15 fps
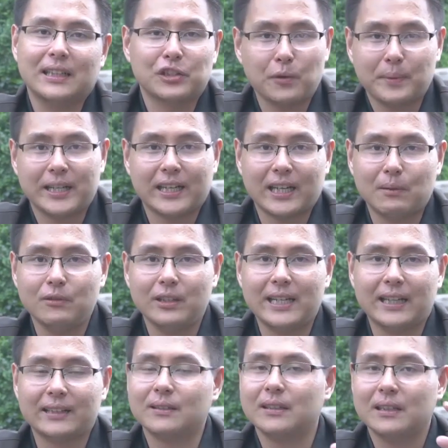Coba deh kamu
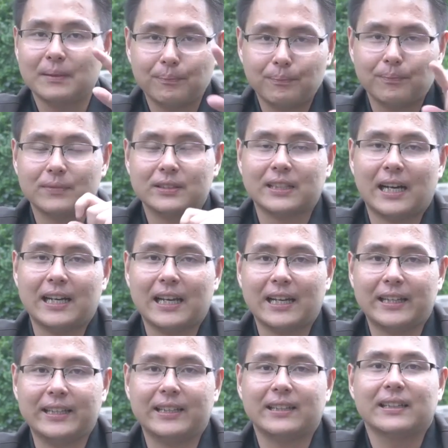lihat sekali
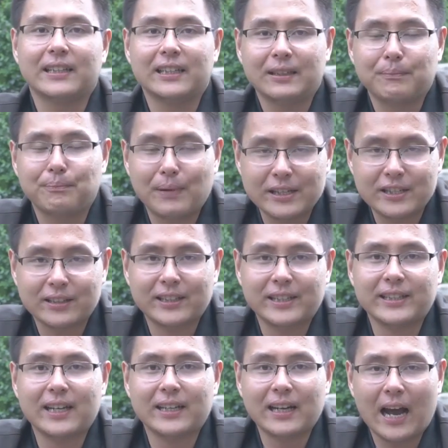lagi
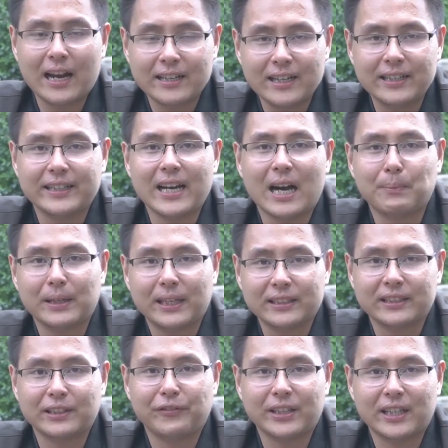budgeting yang ada di
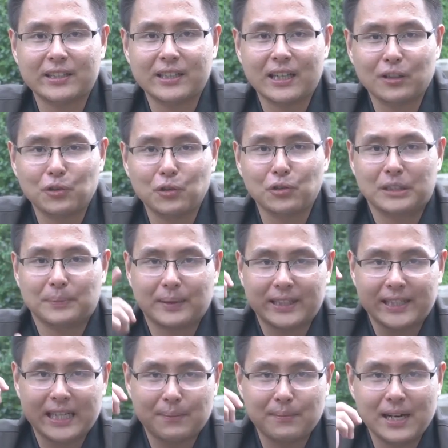aplikasi Finansialku
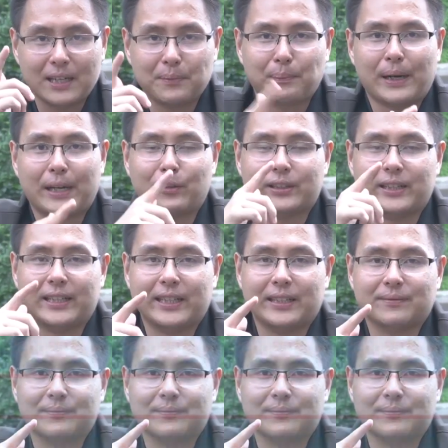seperti gambar berikut ini.